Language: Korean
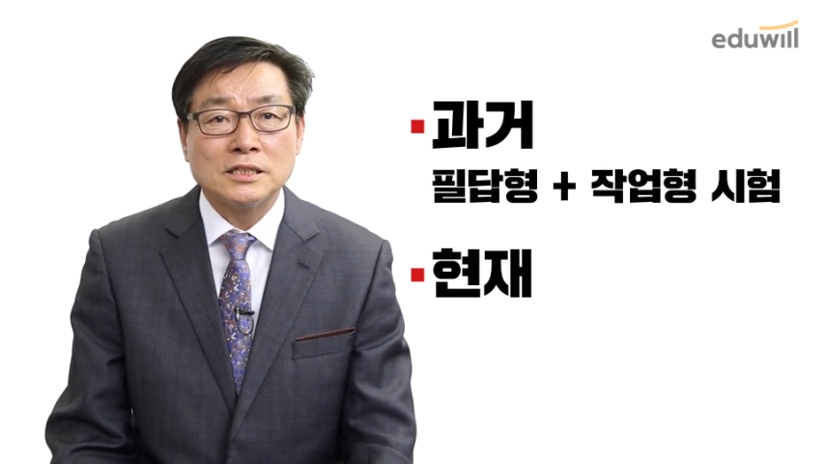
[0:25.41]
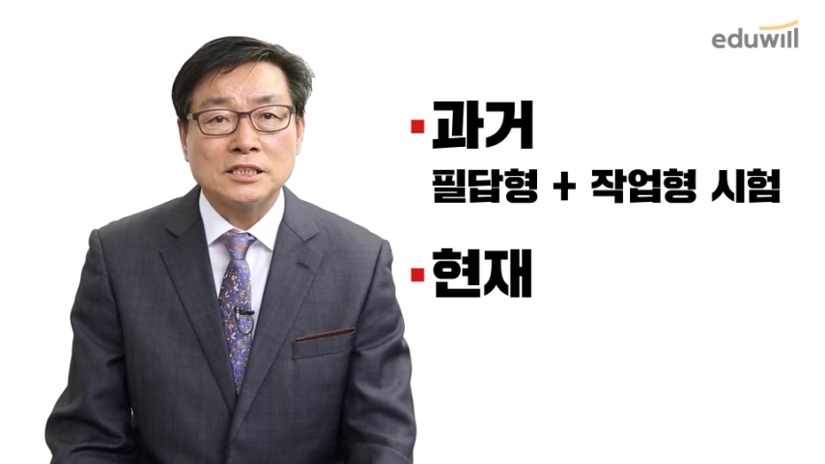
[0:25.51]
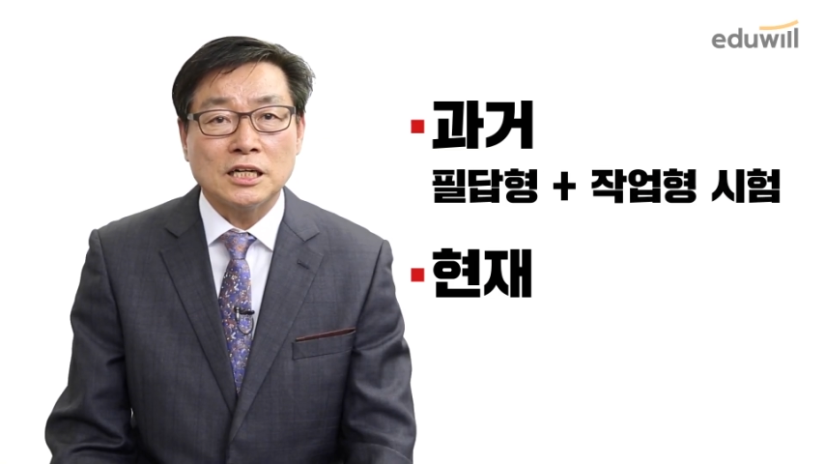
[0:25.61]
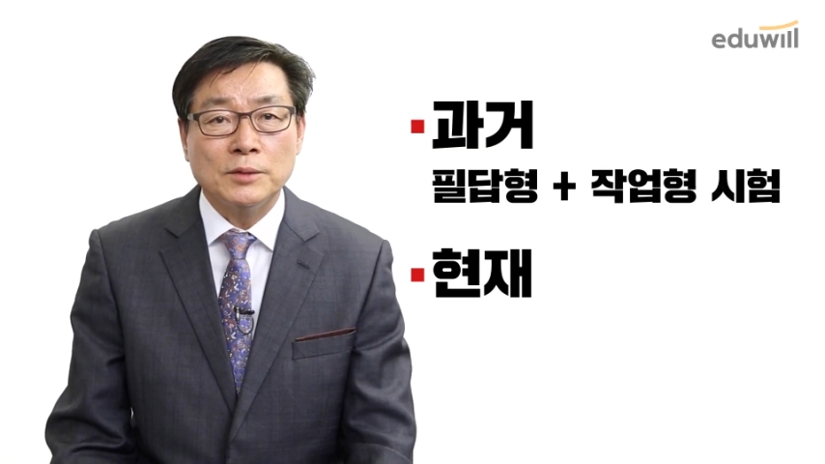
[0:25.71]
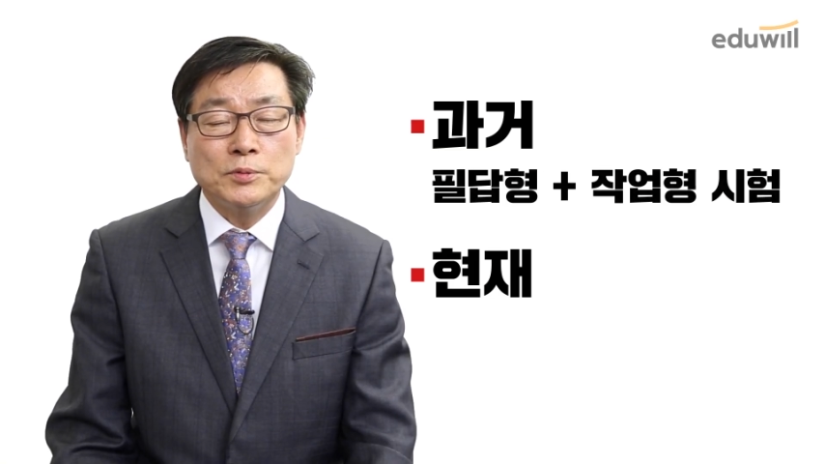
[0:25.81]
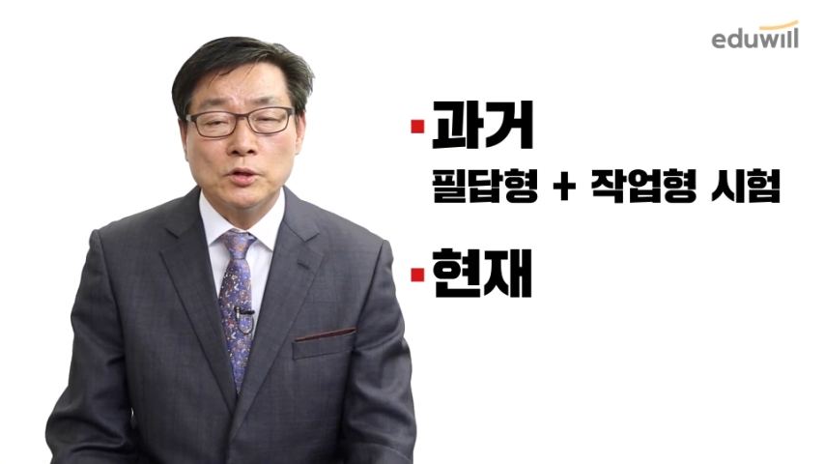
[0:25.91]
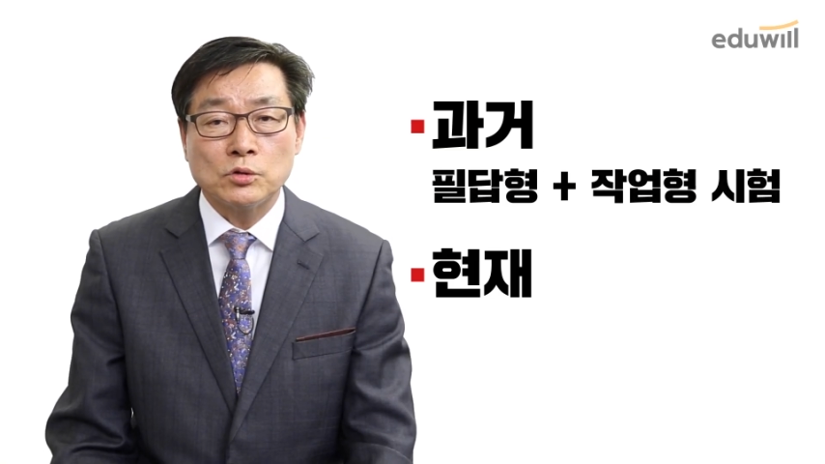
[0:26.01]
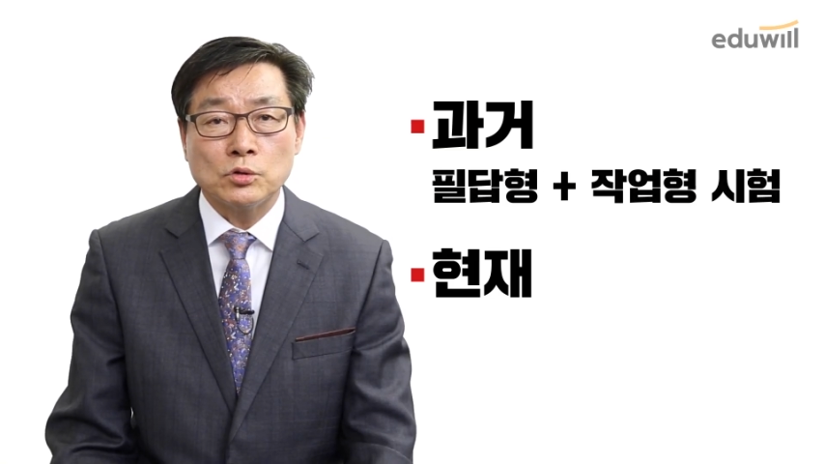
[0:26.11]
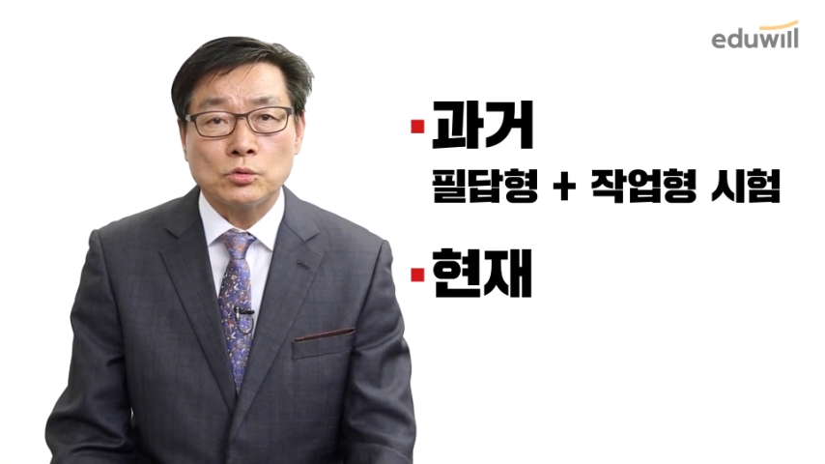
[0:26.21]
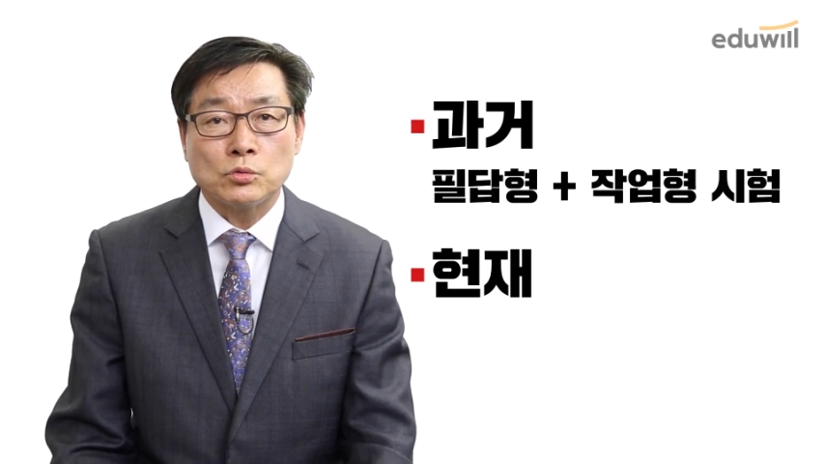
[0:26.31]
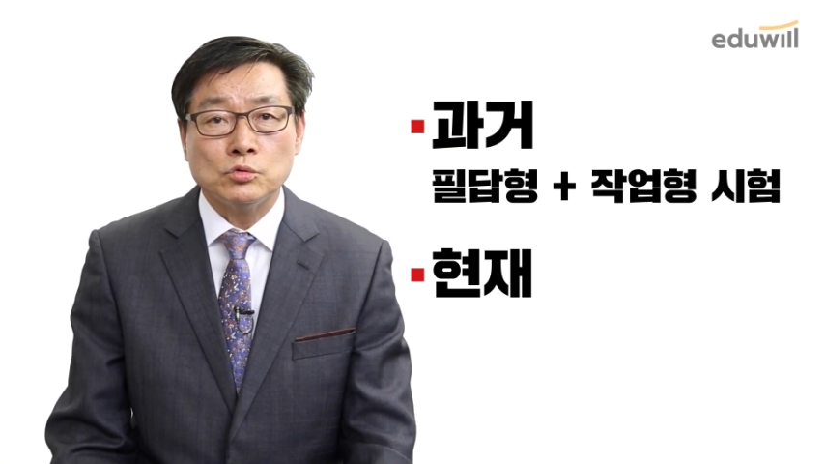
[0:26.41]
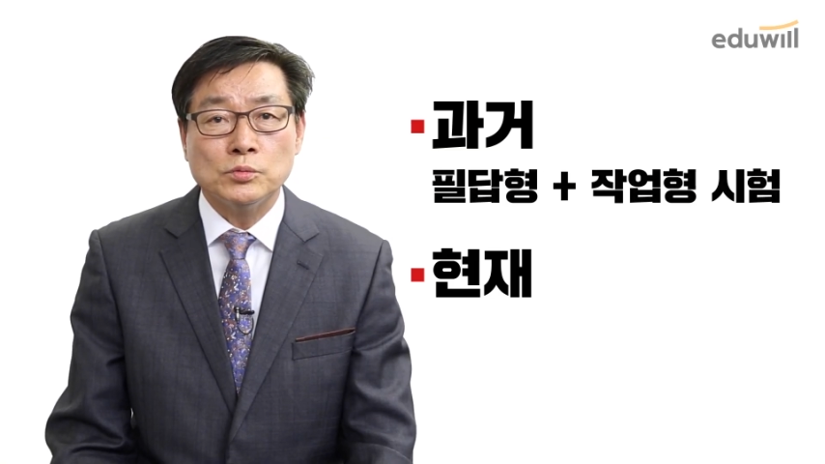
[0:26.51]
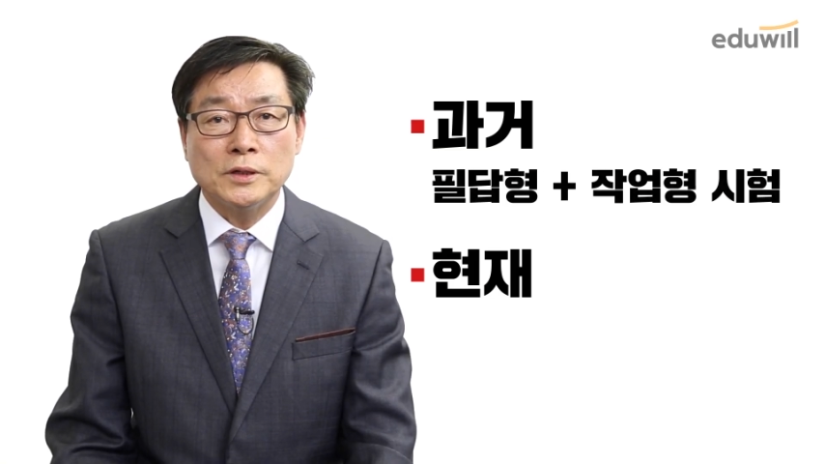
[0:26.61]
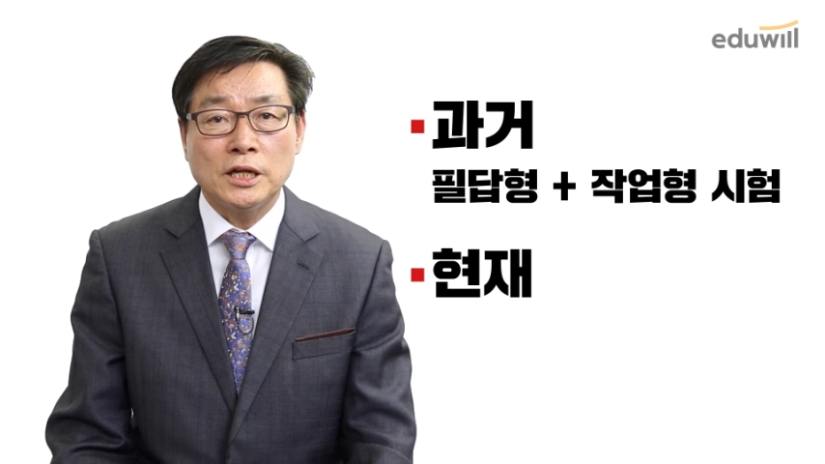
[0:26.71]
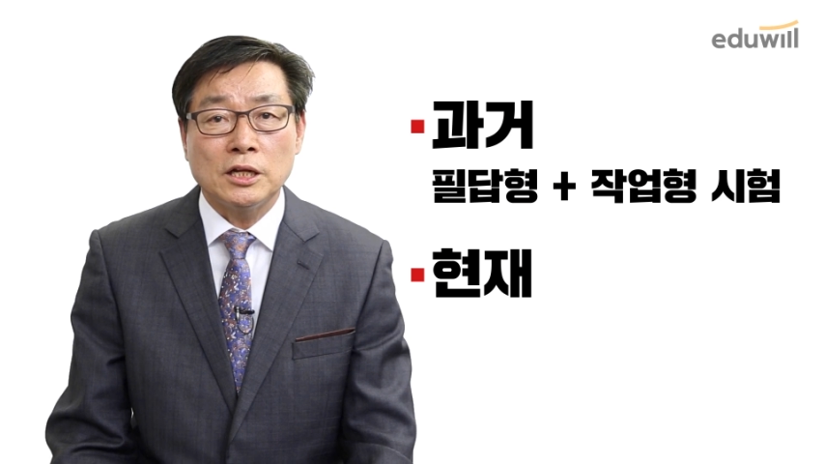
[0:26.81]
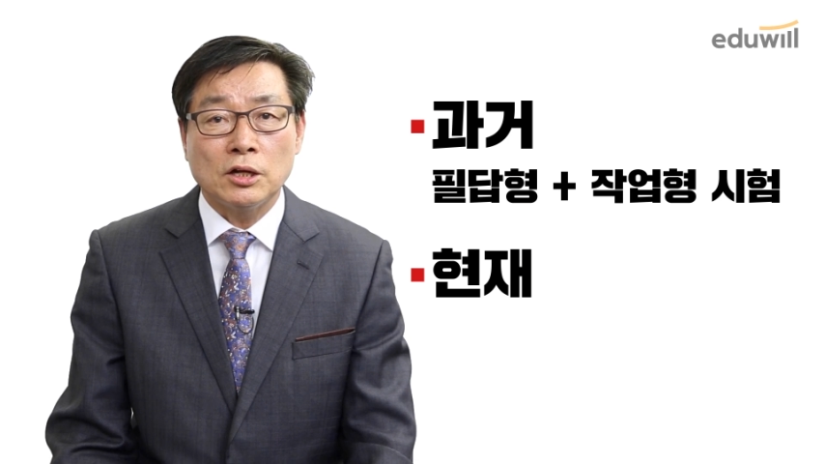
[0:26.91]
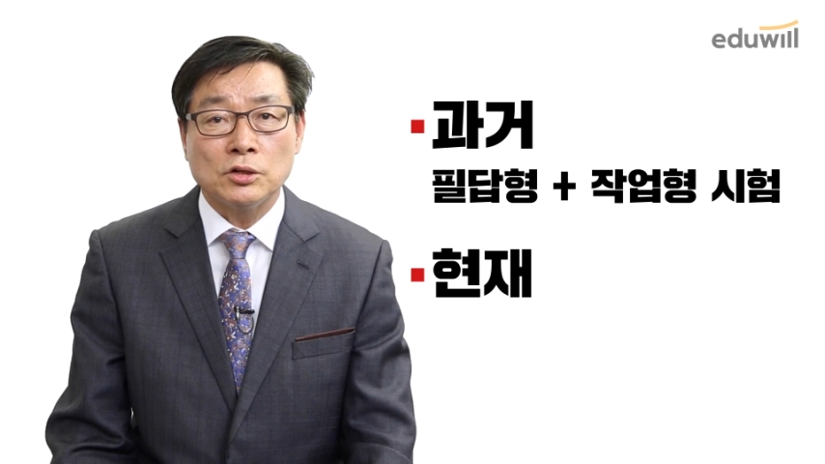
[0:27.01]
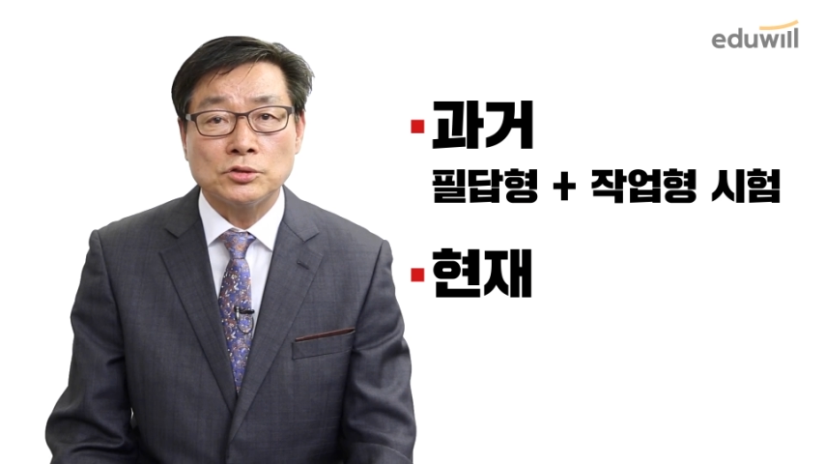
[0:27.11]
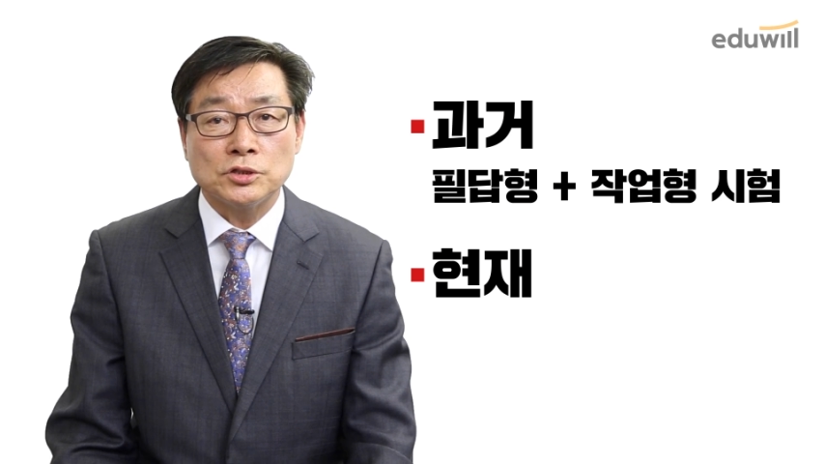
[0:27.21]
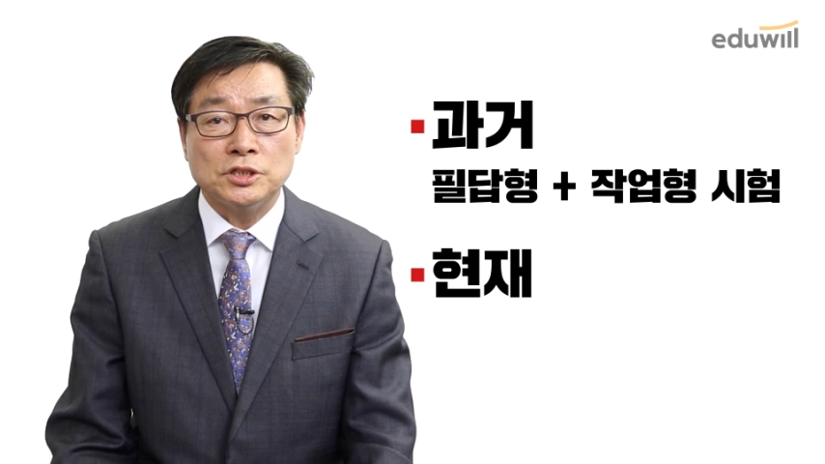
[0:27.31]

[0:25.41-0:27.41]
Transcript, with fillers: 작업형으로 두 번에 나눠서